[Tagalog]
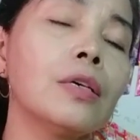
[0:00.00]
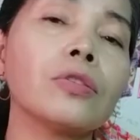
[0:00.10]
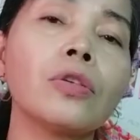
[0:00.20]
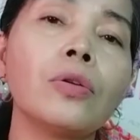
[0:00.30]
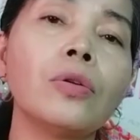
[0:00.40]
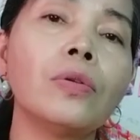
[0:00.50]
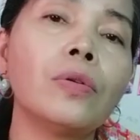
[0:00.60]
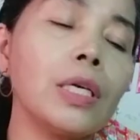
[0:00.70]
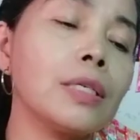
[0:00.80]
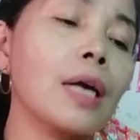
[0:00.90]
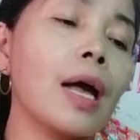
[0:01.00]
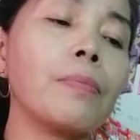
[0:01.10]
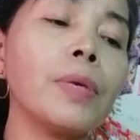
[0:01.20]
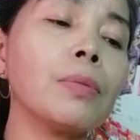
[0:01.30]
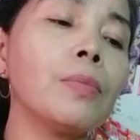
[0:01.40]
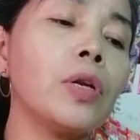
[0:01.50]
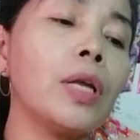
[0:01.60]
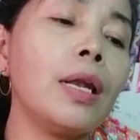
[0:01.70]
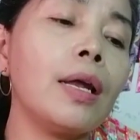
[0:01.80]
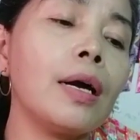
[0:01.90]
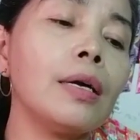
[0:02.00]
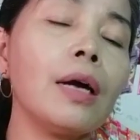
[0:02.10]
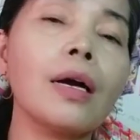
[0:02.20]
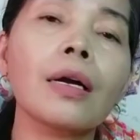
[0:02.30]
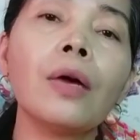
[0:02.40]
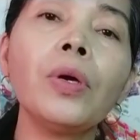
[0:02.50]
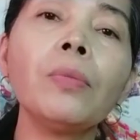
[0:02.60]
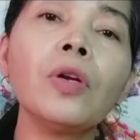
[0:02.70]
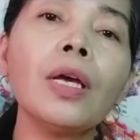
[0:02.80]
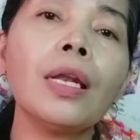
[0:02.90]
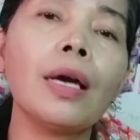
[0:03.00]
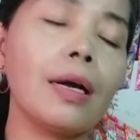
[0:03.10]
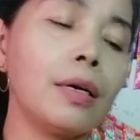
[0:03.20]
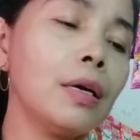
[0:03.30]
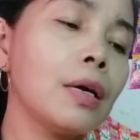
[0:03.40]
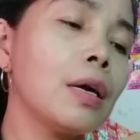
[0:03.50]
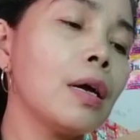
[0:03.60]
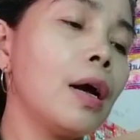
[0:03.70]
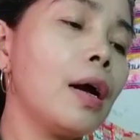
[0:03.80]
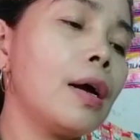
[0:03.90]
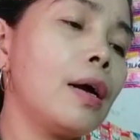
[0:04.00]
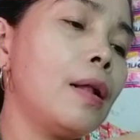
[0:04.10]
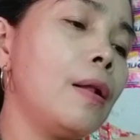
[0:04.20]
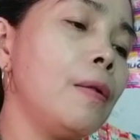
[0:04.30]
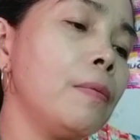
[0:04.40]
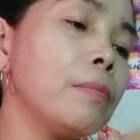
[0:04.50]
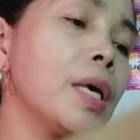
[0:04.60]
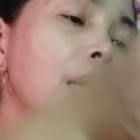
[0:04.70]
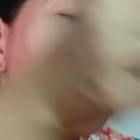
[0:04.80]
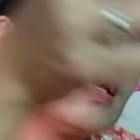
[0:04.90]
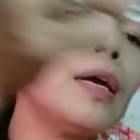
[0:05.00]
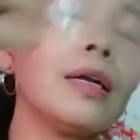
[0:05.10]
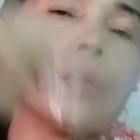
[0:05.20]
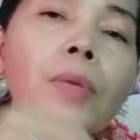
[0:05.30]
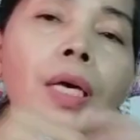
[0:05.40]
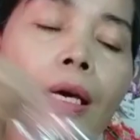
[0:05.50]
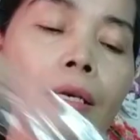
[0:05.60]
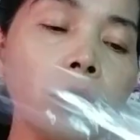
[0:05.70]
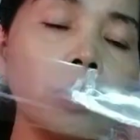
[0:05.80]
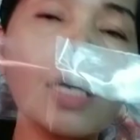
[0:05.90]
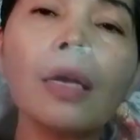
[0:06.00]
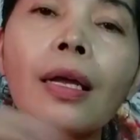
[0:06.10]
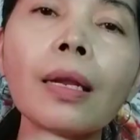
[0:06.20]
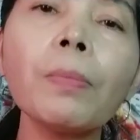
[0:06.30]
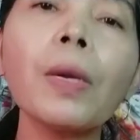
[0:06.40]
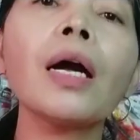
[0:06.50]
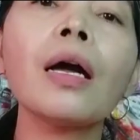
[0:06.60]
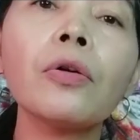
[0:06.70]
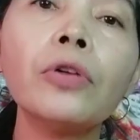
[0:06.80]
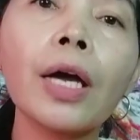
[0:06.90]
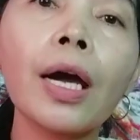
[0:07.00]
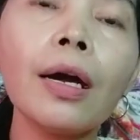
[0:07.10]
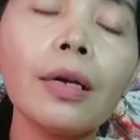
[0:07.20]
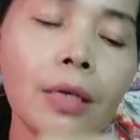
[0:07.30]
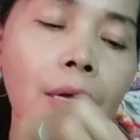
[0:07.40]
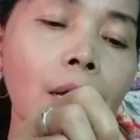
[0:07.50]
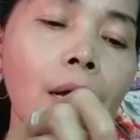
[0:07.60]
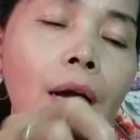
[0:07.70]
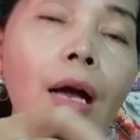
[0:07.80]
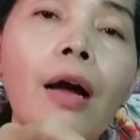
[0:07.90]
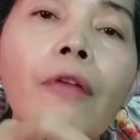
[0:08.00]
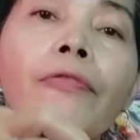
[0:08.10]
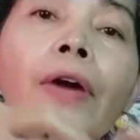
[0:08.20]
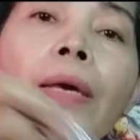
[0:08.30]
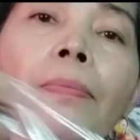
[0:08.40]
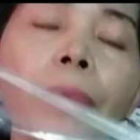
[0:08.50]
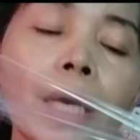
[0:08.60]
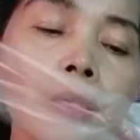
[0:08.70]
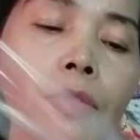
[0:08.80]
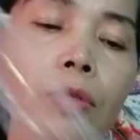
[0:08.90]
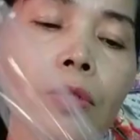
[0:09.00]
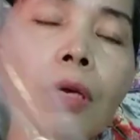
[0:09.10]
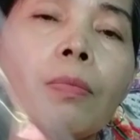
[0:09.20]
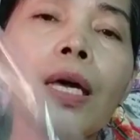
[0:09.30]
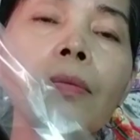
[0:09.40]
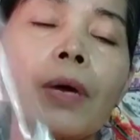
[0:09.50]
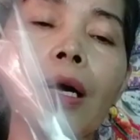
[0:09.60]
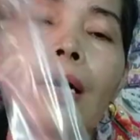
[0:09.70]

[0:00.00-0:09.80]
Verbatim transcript: So, isabit mo na lang. Ang gawin mo na lang, uh, bigay ka lang ng bigay. So, nagre-repack ako ng uh, ah, 5 pesos. Iba-iba.